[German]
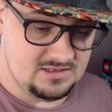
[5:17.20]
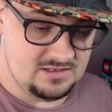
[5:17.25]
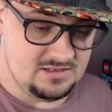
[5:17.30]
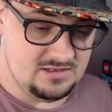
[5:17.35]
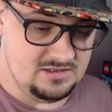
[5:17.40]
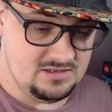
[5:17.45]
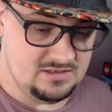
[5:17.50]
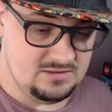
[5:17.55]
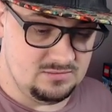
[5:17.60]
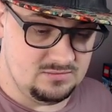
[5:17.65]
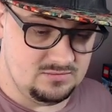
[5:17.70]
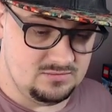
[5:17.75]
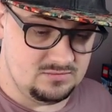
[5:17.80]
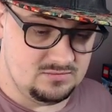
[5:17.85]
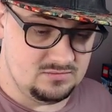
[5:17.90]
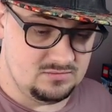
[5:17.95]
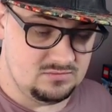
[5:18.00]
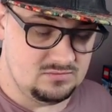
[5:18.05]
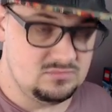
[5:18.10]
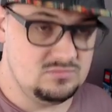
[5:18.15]
Ähm,
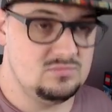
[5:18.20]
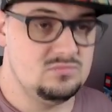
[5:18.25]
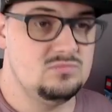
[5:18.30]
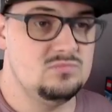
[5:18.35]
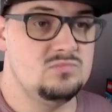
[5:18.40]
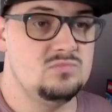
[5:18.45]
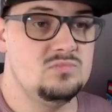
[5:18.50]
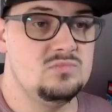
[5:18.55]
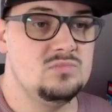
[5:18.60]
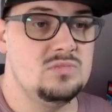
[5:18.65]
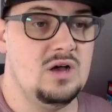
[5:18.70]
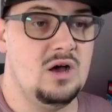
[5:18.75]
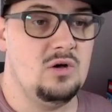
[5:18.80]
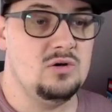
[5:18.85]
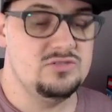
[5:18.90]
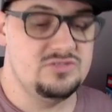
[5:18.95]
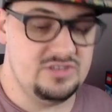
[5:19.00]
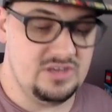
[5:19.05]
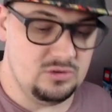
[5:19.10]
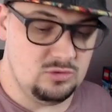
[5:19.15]
auch
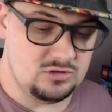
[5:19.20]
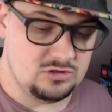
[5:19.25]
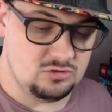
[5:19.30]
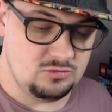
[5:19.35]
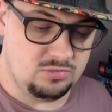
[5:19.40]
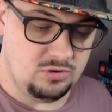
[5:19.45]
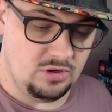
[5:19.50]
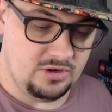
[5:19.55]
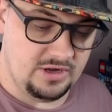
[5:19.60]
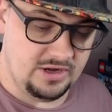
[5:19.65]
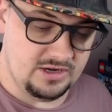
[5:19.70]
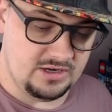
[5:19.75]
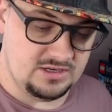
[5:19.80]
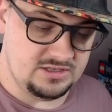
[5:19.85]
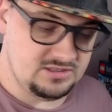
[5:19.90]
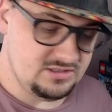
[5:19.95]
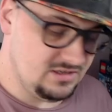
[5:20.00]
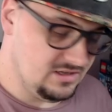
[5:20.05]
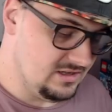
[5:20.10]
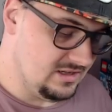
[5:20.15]
ein sehr guter Support
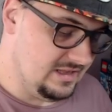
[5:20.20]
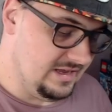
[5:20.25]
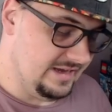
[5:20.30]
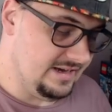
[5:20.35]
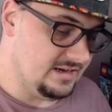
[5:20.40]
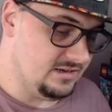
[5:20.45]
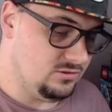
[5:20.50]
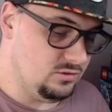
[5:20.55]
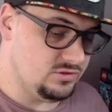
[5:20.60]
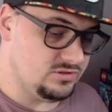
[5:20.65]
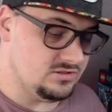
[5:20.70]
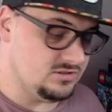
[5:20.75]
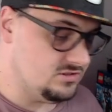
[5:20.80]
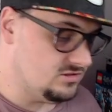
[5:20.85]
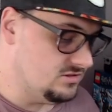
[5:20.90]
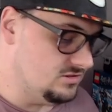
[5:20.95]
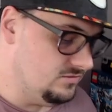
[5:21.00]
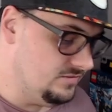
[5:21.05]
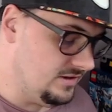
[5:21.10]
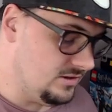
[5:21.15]
eigentlich. Leider natürlich eine
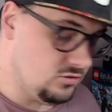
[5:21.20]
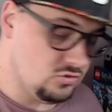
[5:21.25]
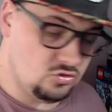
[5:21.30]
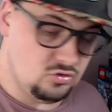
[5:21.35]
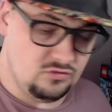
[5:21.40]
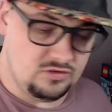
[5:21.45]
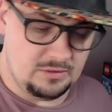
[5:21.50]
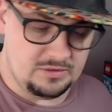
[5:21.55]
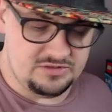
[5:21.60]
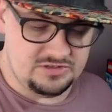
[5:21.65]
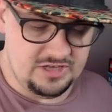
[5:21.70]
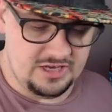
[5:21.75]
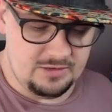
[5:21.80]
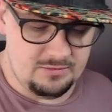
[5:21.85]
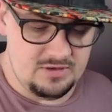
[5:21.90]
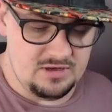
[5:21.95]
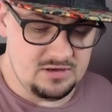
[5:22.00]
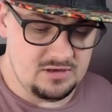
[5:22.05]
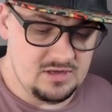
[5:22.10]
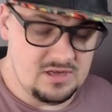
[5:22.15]
Entwicklungsstufe, aber ich denke
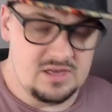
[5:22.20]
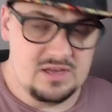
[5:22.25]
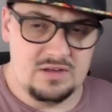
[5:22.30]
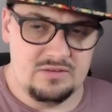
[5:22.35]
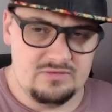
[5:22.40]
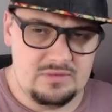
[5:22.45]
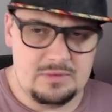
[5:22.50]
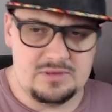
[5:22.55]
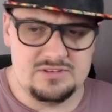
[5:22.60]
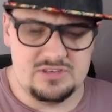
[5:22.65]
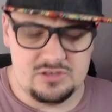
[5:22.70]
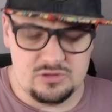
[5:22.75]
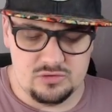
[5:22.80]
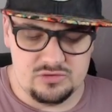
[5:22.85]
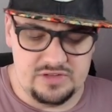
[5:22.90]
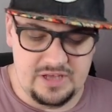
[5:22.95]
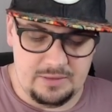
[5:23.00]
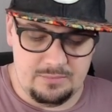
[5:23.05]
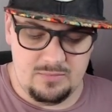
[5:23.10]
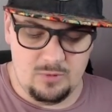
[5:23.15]
mir, wenn man sich so
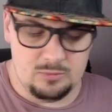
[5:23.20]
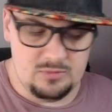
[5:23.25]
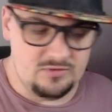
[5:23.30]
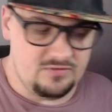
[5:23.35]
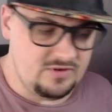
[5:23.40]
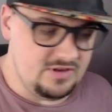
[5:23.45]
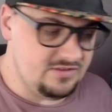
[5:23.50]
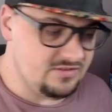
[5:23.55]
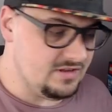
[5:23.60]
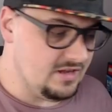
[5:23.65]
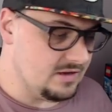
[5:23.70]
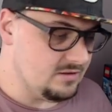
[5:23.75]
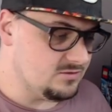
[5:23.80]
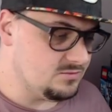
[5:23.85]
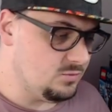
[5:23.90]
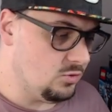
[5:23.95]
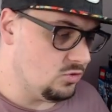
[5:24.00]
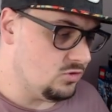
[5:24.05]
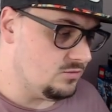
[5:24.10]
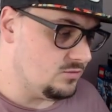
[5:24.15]
ein Deck baut mit fließenden
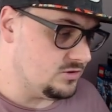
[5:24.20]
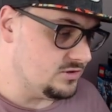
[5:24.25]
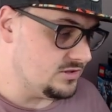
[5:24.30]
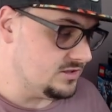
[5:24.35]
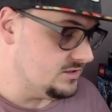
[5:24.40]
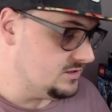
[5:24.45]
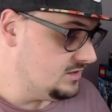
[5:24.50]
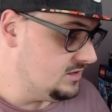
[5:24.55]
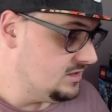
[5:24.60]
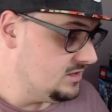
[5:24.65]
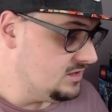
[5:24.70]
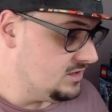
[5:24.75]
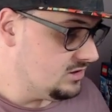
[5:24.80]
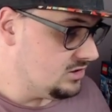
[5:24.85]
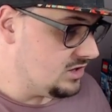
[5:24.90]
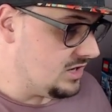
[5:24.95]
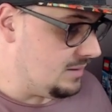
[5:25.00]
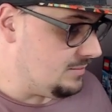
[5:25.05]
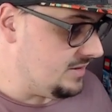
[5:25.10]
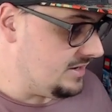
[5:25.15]
Angriffs-Pokémon drin,
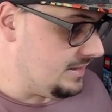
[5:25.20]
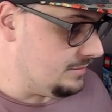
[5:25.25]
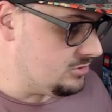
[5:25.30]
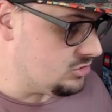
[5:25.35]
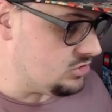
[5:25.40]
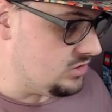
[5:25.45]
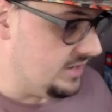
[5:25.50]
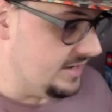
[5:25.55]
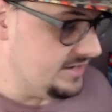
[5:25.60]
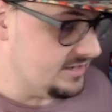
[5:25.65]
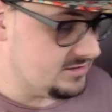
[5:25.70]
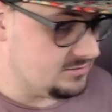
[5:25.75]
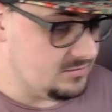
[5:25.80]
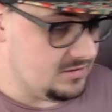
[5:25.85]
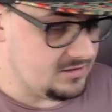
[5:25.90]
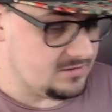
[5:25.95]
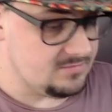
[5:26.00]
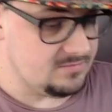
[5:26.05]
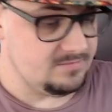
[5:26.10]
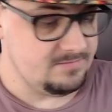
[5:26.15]
kann man damit schon einiges
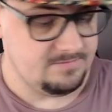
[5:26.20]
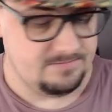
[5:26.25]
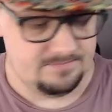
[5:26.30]
machen.